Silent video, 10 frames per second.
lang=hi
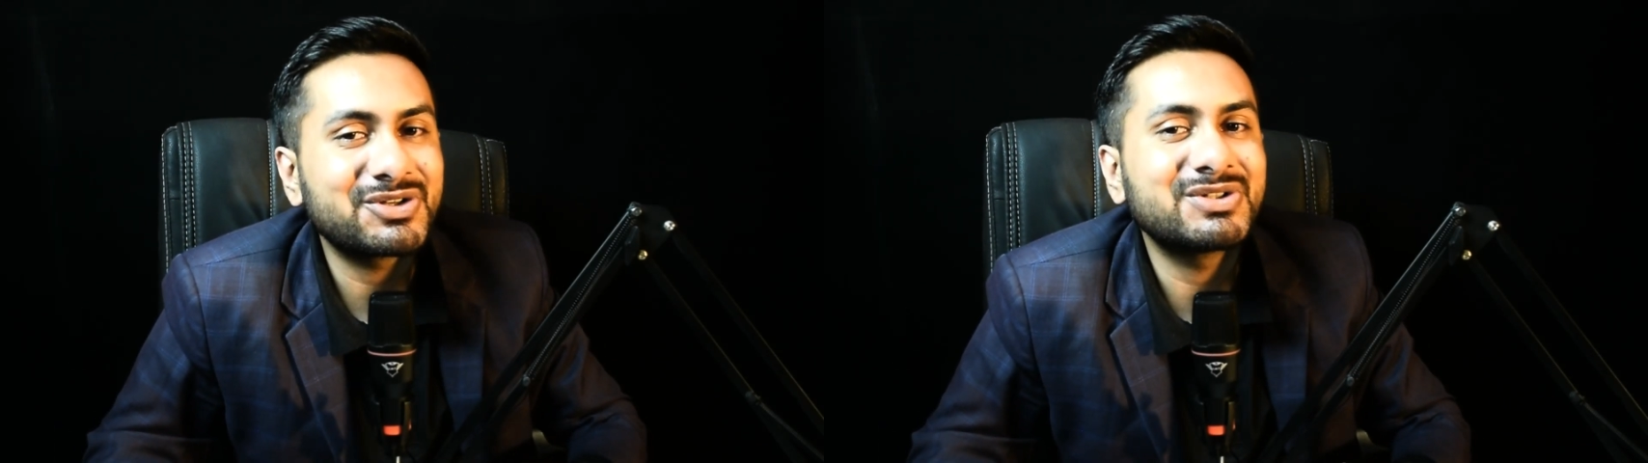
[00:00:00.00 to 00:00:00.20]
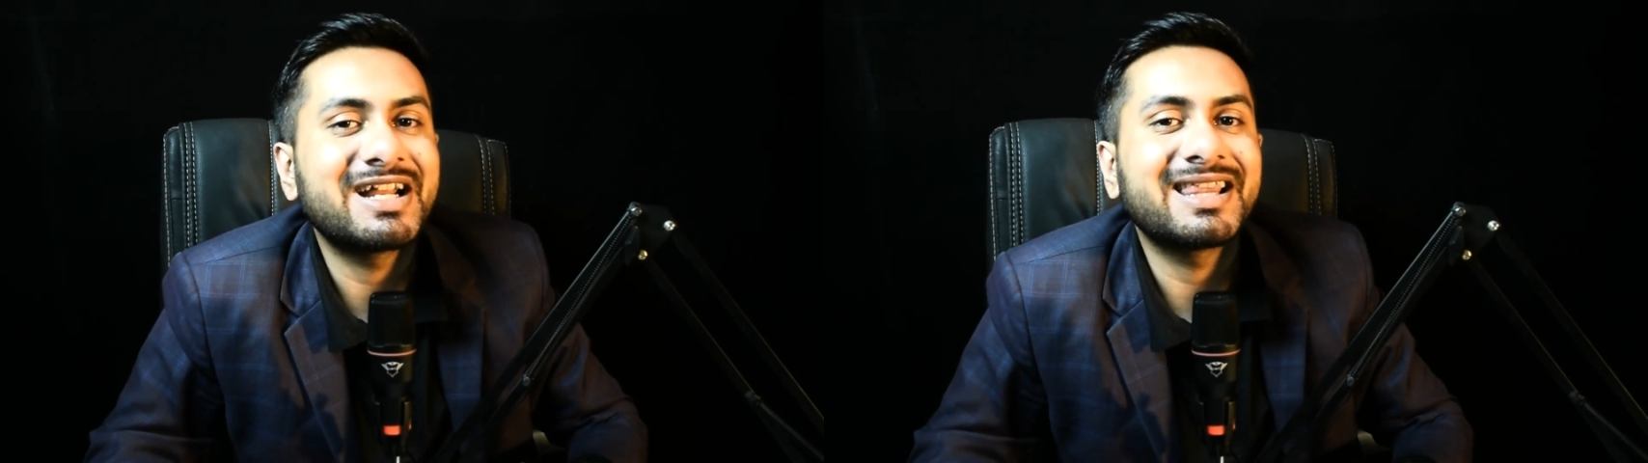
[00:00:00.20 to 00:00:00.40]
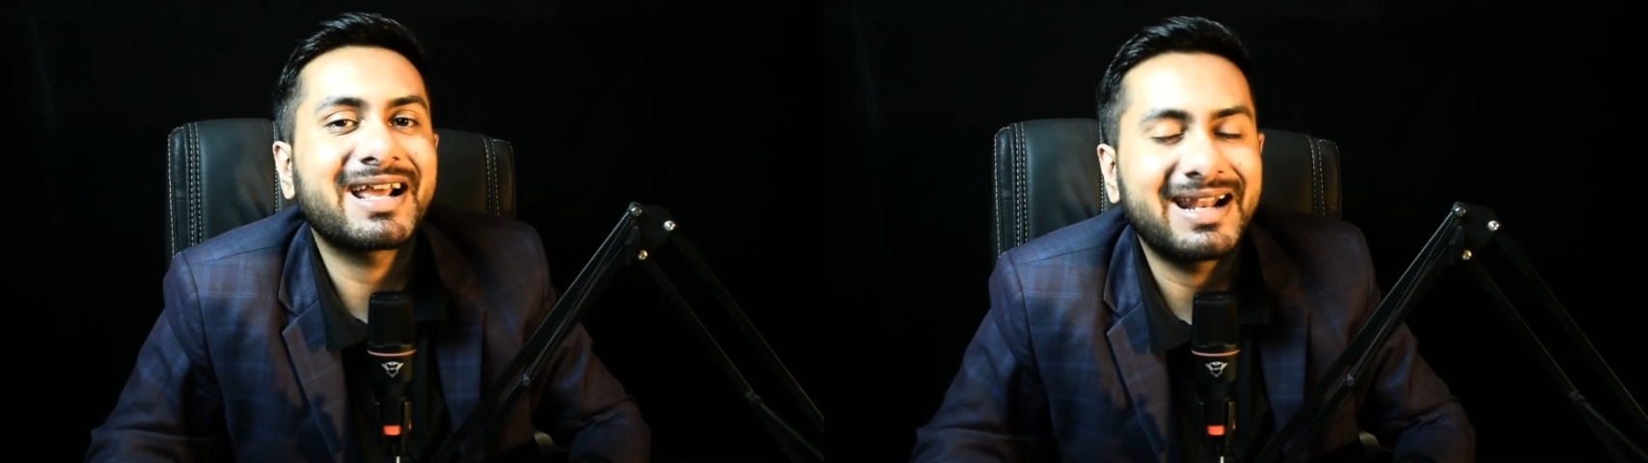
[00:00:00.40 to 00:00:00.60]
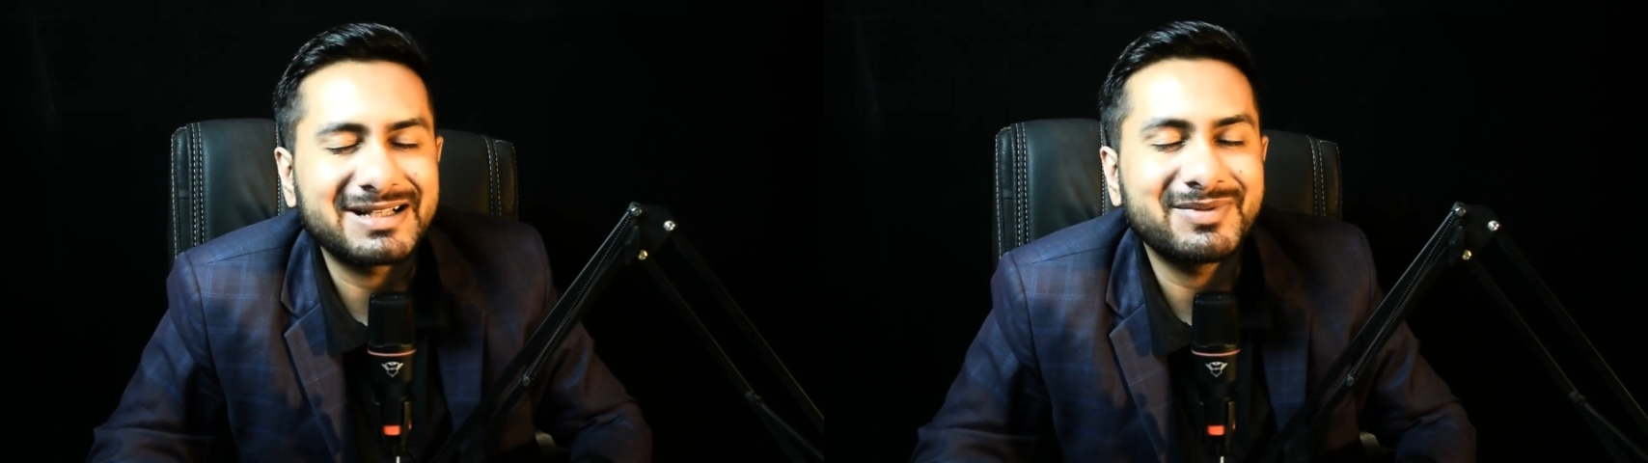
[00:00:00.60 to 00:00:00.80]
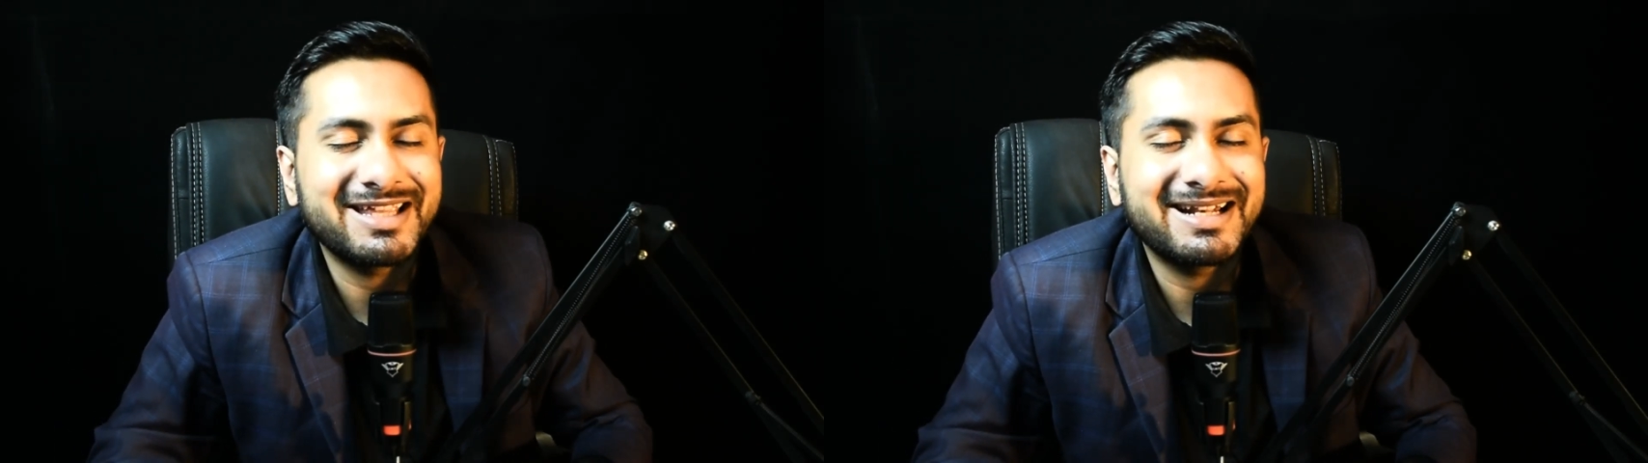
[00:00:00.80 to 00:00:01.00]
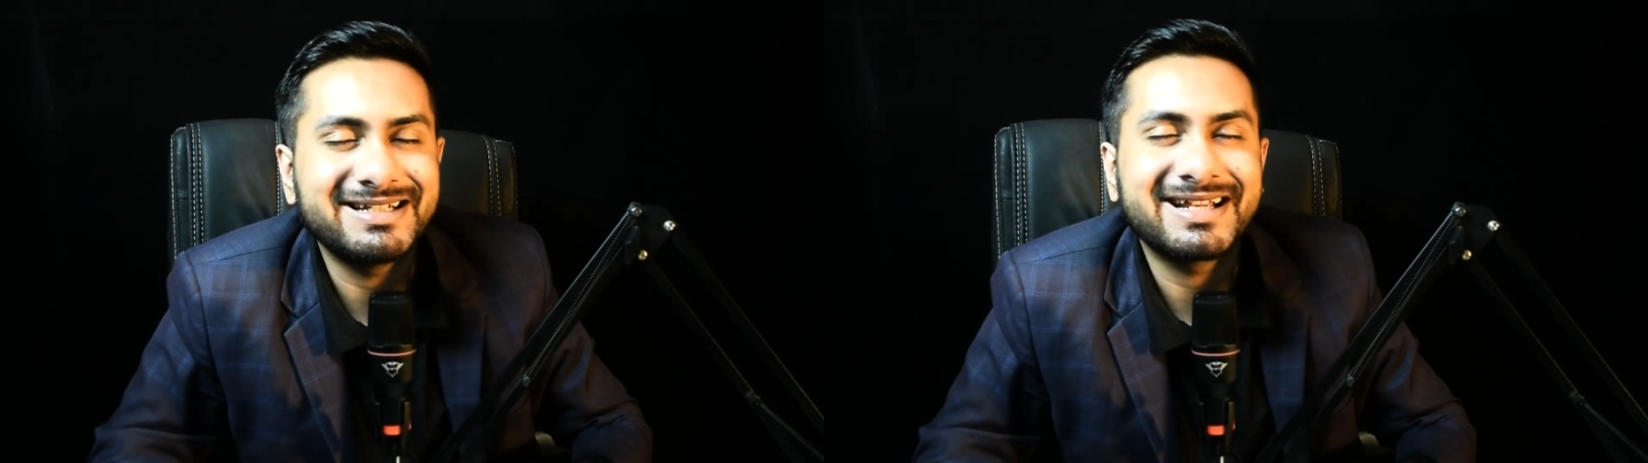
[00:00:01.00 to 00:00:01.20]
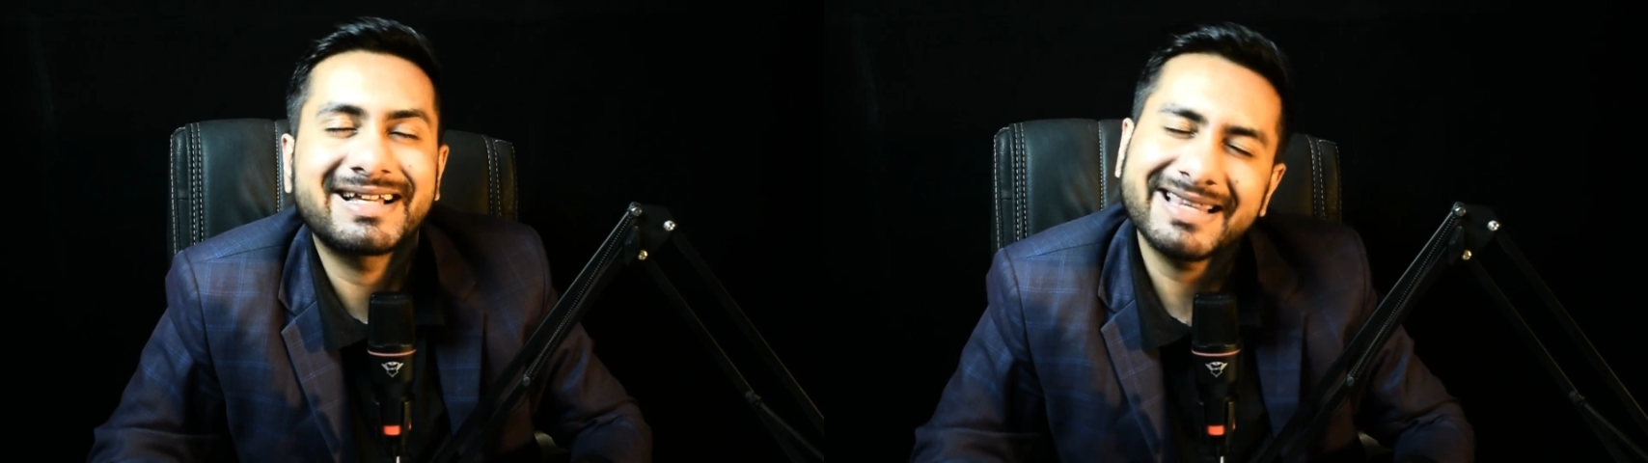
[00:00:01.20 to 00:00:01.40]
शुरू से एंड तक लाजमी देख लीजिएगा